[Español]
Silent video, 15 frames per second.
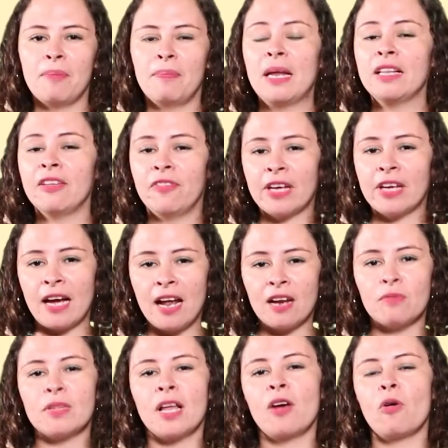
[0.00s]
Planifica
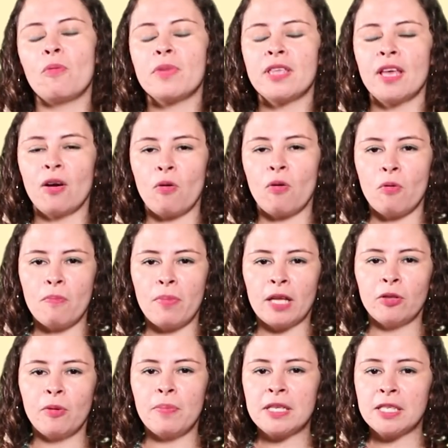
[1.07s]
algunas comidas con un
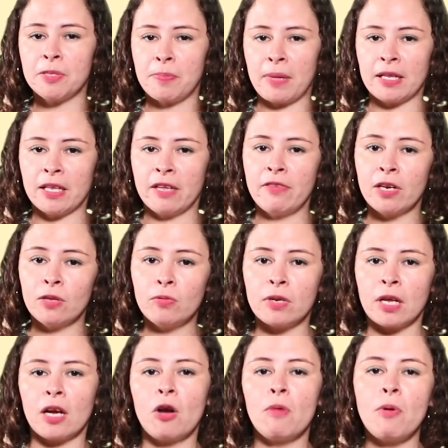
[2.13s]
plato principal de
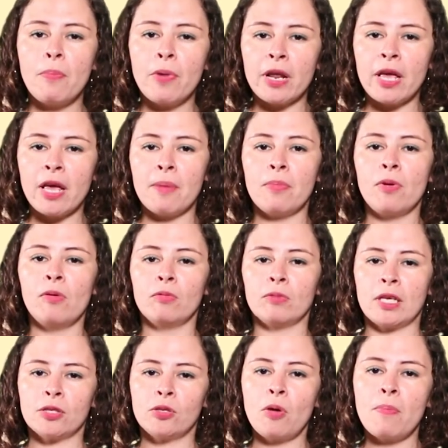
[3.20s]
verduras, como por ejemplo
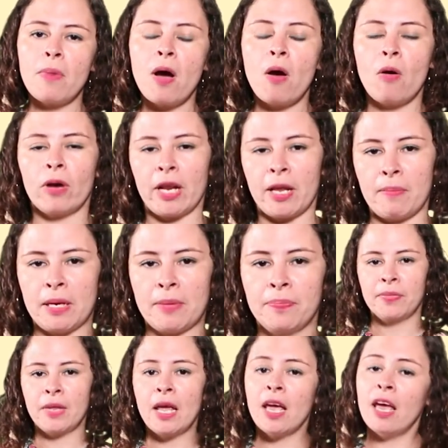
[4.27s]
una sopa o crema.
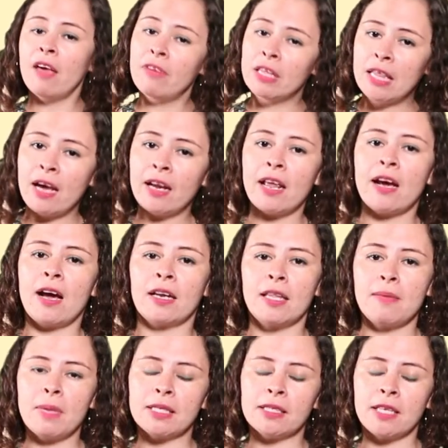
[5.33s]
Evita agregar
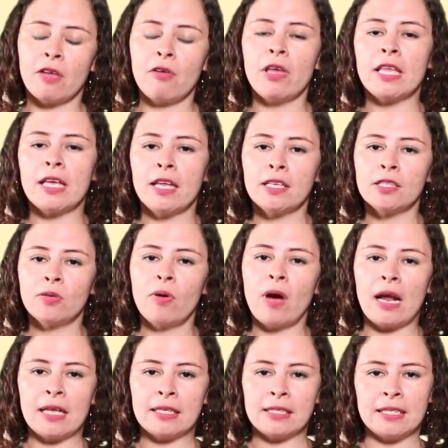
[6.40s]
demasiado aderezo
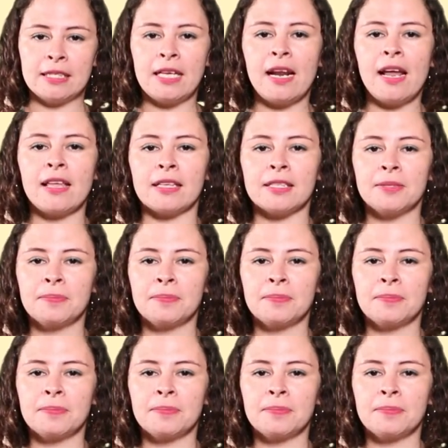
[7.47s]
a las ensaladas.